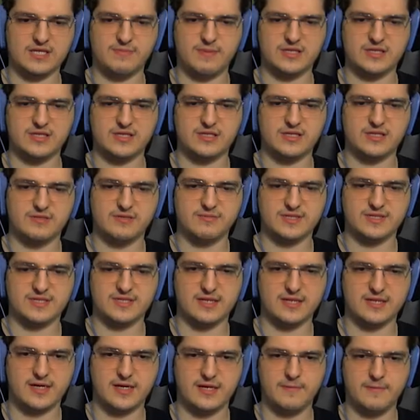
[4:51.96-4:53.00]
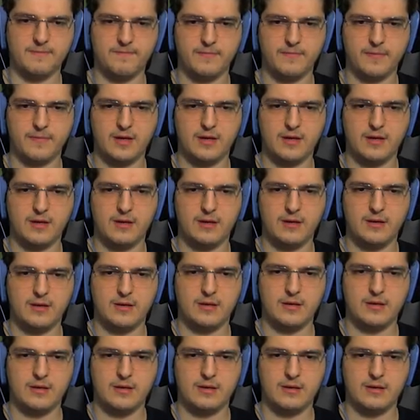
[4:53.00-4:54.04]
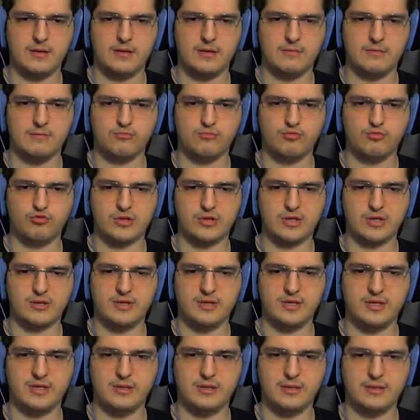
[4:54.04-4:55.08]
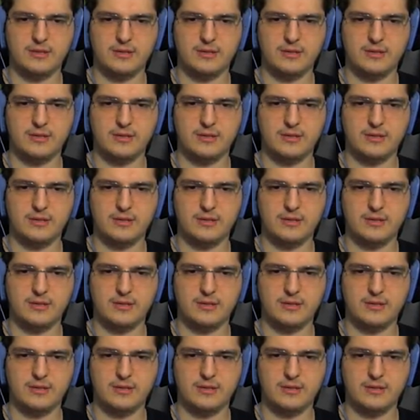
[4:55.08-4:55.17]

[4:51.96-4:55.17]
başlatıcımızla da burada bir...